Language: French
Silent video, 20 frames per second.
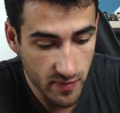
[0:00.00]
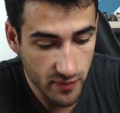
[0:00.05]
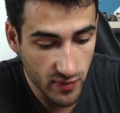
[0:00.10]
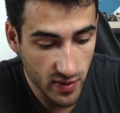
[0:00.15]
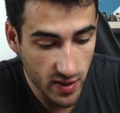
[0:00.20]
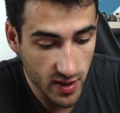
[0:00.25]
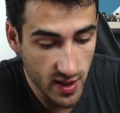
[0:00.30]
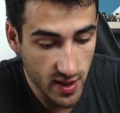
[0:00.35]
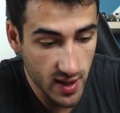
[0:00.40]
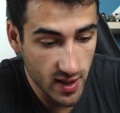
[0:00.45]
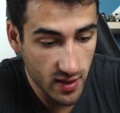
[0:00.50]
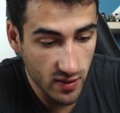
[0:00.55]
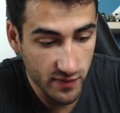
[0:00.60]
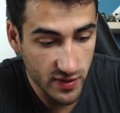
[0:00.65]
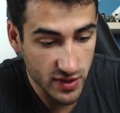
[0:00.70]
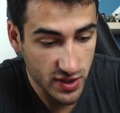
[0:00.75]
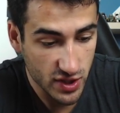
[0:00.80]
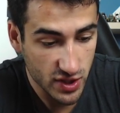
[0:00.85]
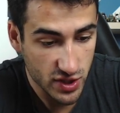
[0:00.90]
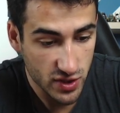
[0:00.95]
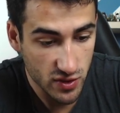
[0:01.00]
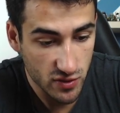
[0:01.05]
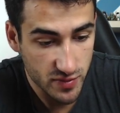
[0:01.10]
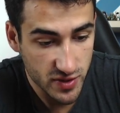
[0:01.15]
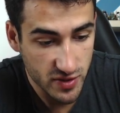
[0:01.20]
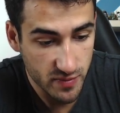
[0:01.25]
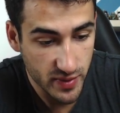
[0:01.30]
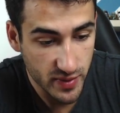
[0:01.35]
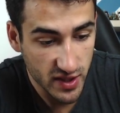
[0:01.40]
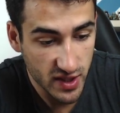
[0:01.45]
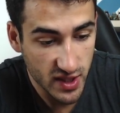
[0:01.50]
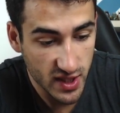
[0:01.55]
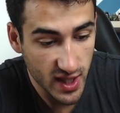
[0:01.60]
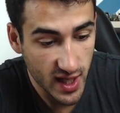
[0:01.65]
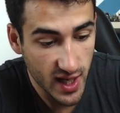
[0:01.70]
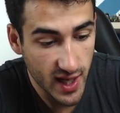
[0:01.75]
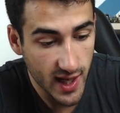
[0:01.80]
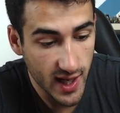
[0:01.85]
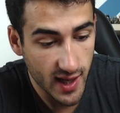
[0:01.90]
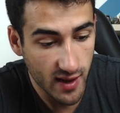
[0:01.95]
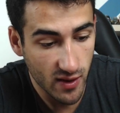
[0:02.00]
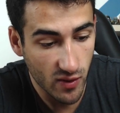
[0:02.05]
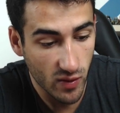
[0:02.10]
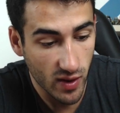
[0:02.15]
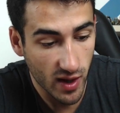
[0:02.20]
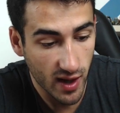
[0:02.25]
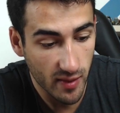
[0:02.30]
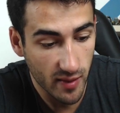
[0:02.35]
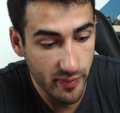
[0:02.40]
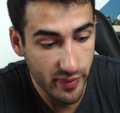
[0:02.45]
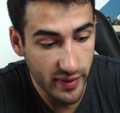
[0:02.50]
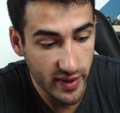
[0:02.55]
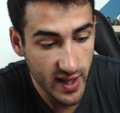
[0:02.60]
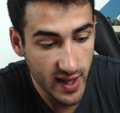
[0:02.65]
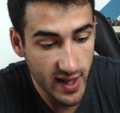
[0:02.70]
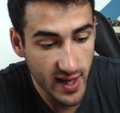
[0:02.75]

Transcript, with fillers: voilà, on va chercher le petit PK, on le rappelle.